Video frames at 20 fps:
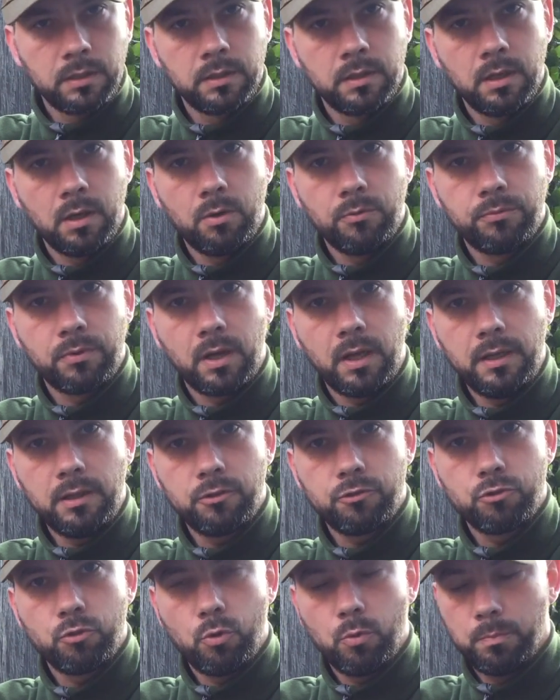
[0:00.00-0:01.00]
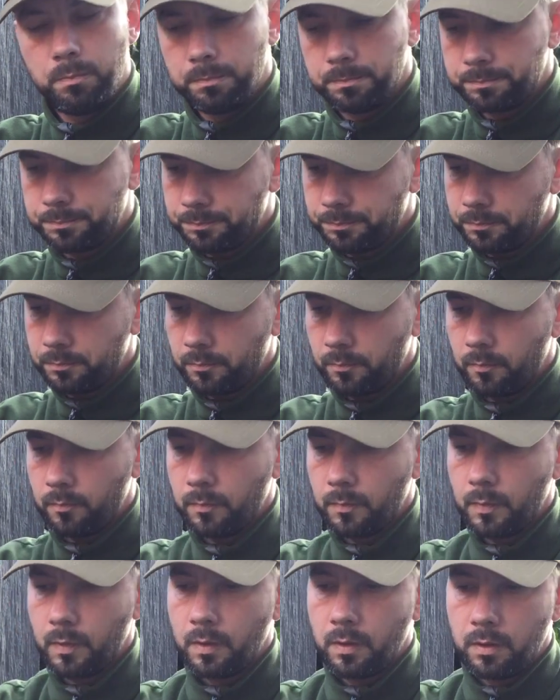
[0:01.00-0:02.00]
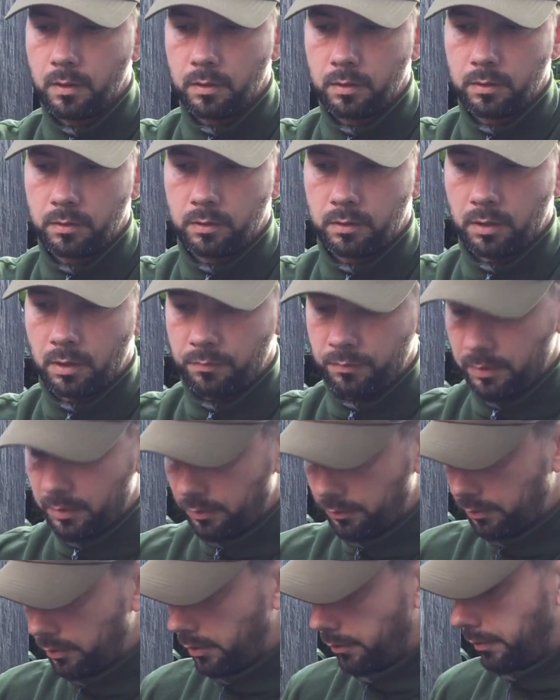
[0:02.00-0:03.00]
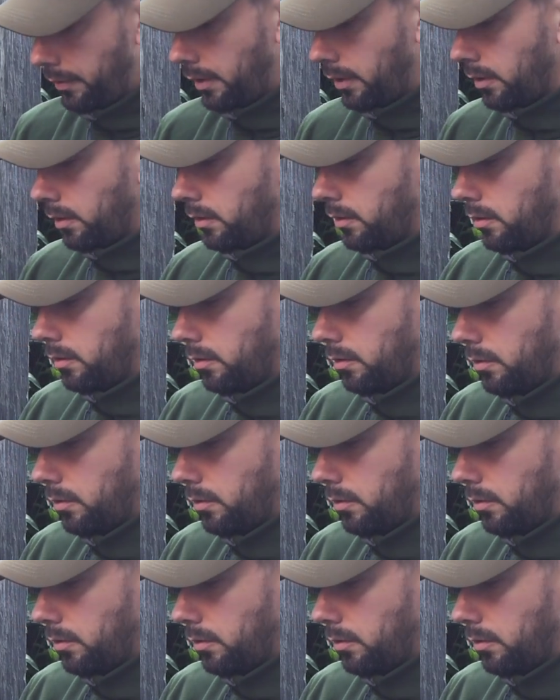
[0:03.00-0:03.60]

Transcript: in den Lauf reingeschoben. Dann wird das Gewehr